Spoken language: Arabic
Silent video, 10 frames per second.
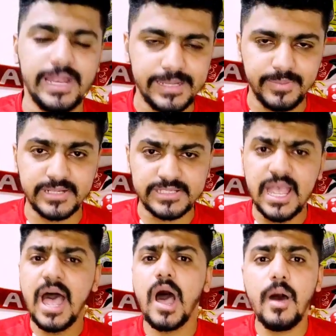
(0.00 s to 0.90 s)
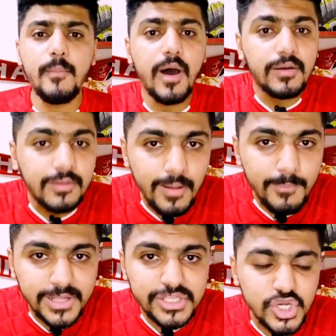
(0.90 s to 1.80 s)
يا برنس اما
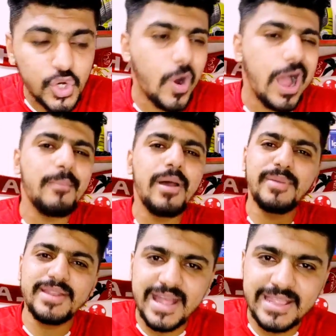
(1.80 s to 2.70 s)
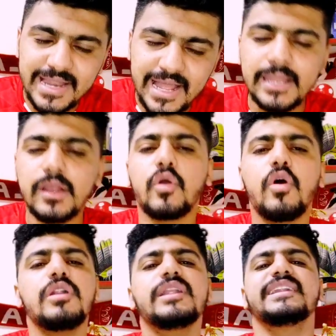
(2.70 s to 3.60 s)
ارقام باتشيكو امام النادي الاهلي
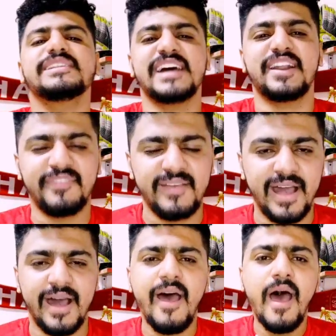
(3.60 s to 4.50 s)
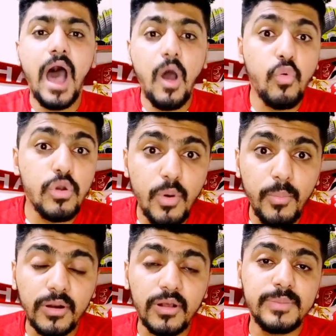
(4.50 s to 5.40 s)
كل الناس عارفاها اول
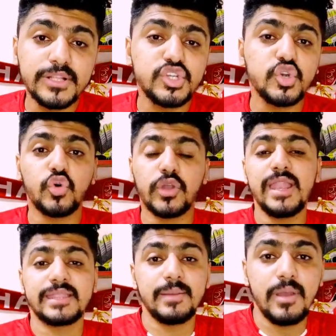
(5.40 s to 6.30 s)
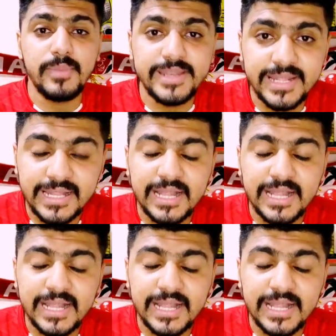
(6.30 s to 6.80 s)
مباراه لباتشيكو كانت امام النادي